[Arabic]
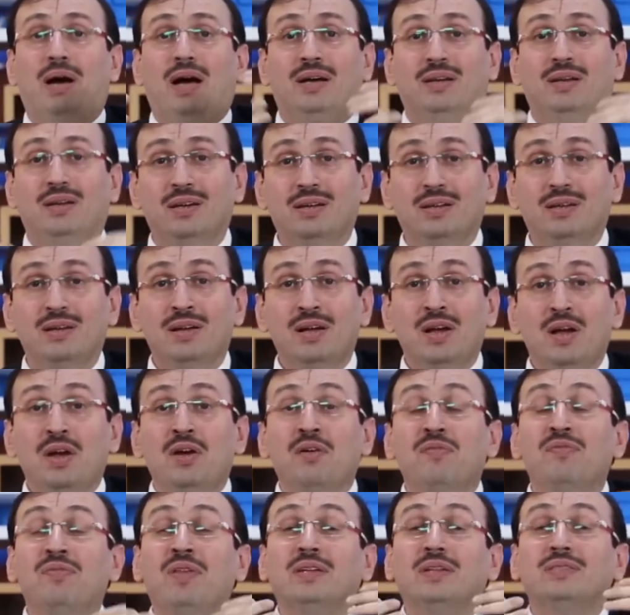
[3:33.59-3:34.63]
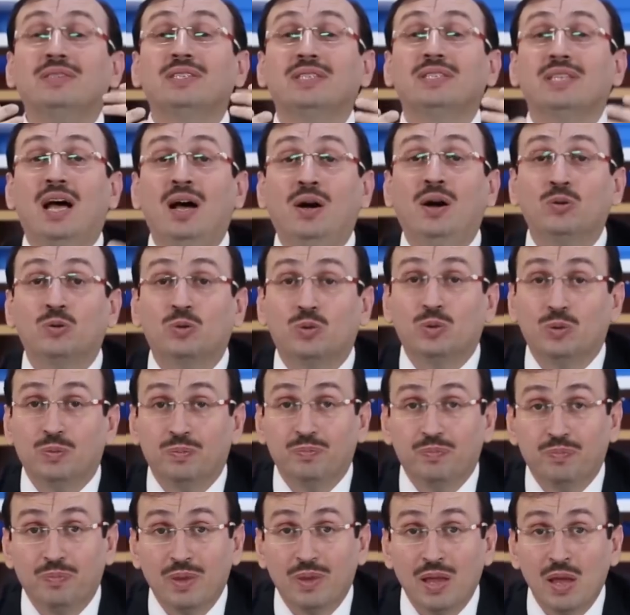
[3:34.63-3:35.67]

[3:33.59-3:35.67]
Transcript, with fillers: معنا ننصحكم